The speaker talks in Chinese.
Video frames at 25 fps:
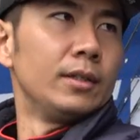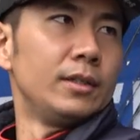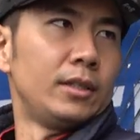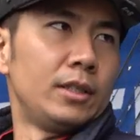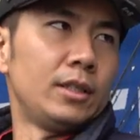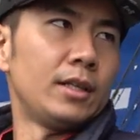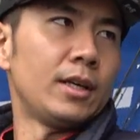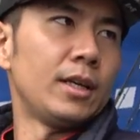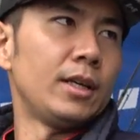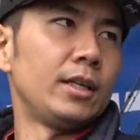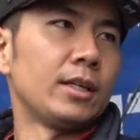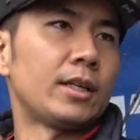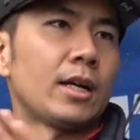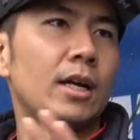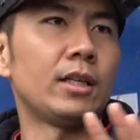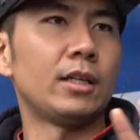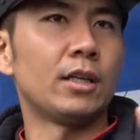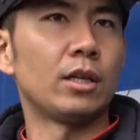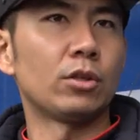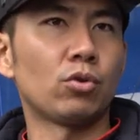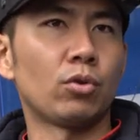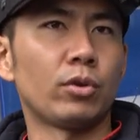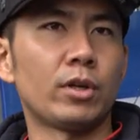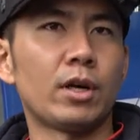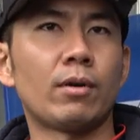今天你看你
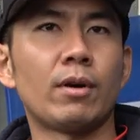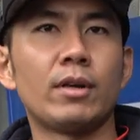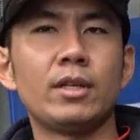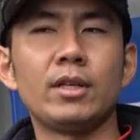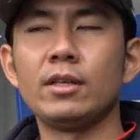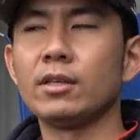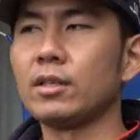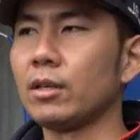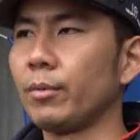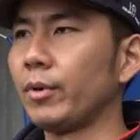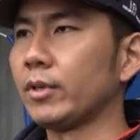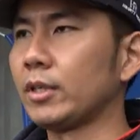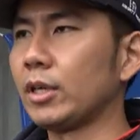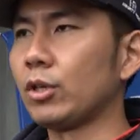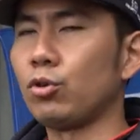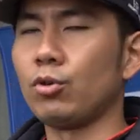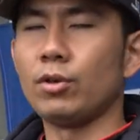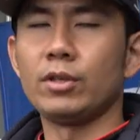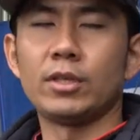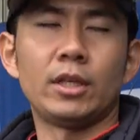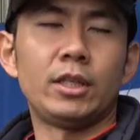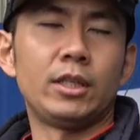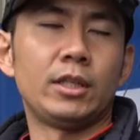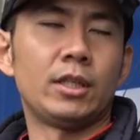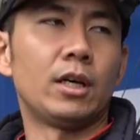的坐钓环境是什么，再
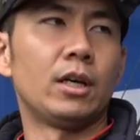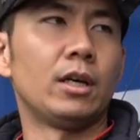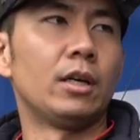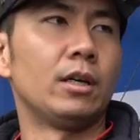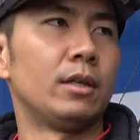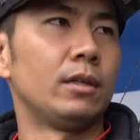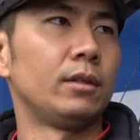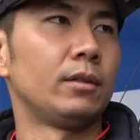选择你的饵。